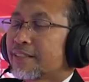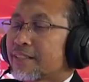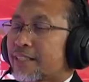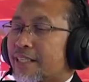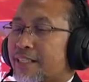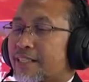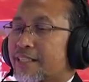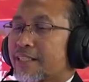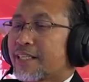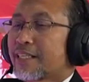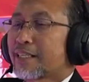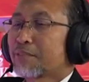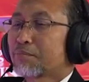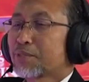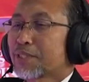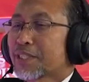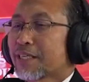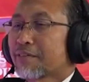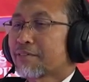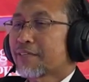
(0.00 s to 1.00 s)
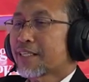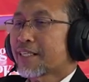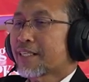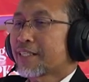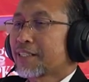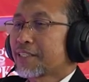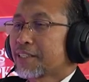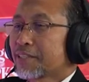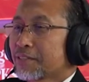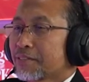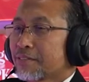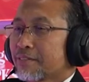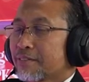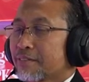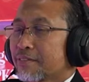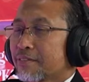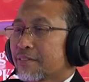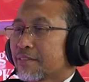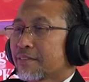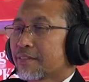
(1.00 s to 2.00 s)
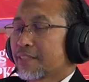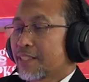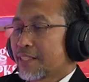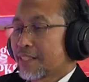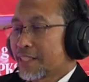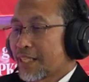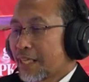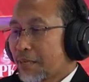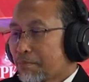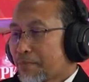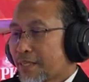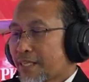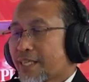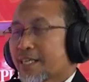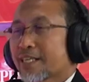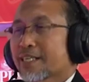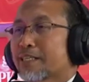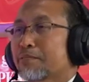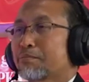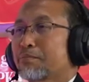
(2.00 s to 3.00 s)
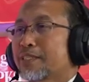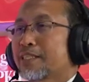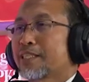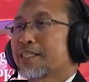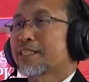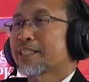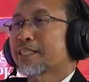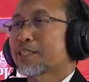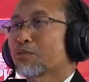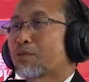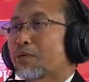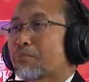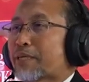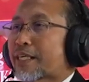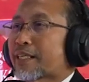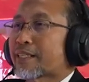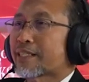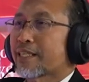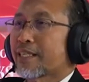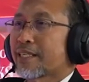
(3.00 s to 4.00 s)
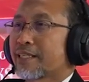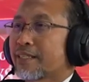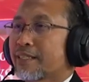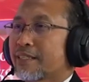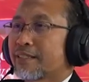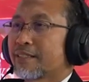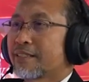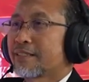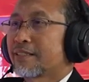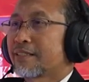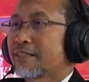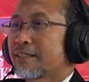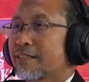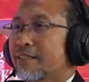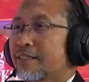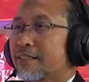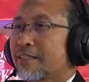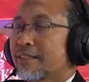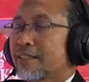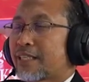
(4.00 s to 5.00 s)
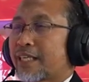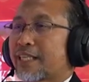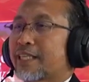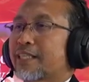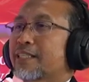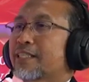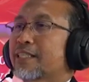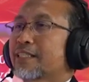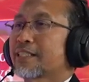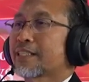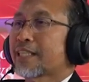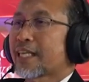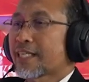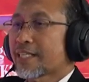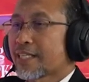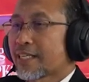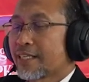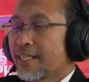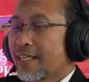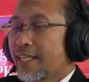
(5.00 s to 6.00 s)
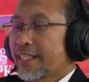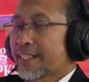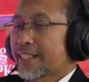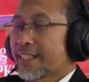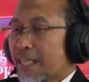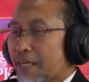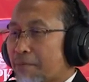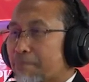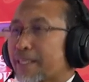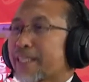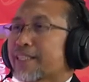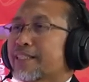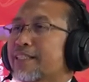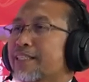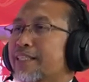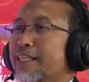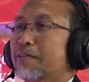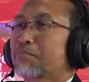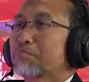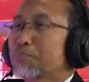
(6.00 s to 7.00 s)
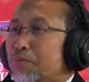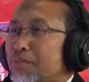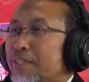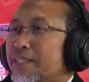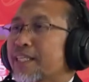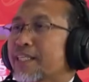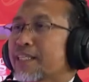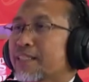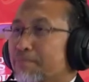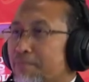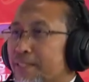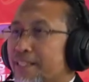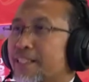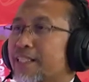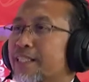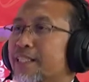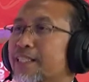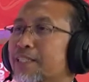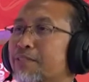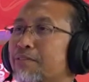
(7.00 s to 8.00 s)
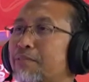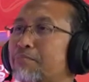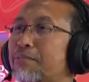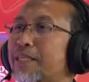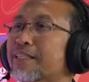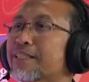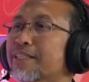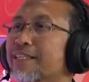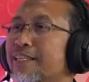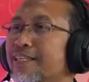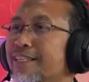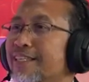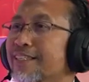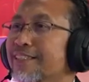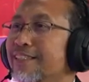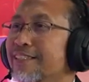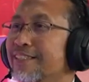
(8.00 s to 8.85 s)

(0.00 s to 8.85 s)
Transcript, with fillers: Dan dalam musyawarah itu, siapa yang akan menjadi ketua partai? Akhirnya ditanya, siapa yang tidak mungkin menjadi ketua partai?